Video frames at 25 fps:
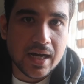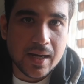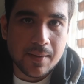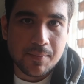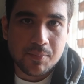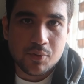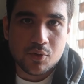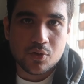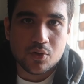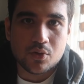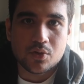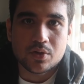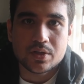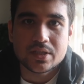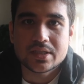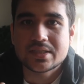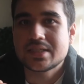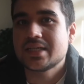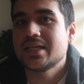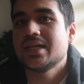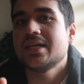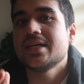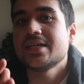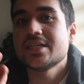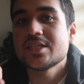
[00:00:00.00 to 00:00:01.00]
आपको
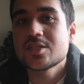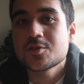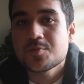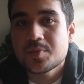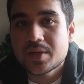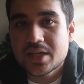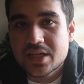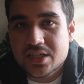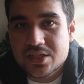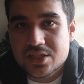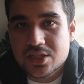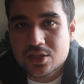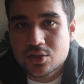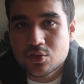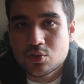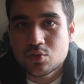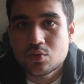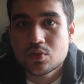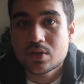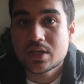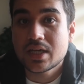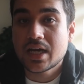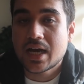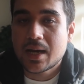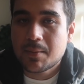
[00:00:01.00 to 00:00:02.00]
इसके लिए इंस्पिरेशन
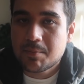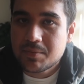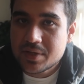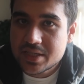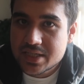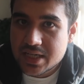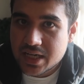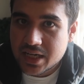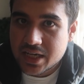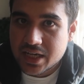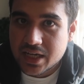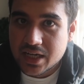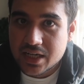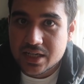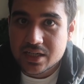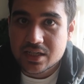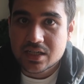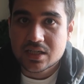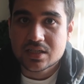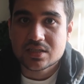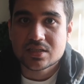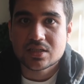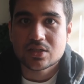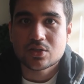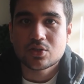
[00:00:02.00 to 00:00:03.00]
दूँ कि आप भी जाके हंट
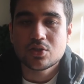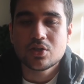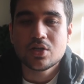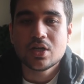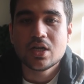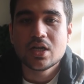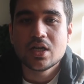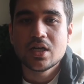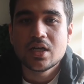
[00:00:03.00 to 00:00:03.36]
कर सको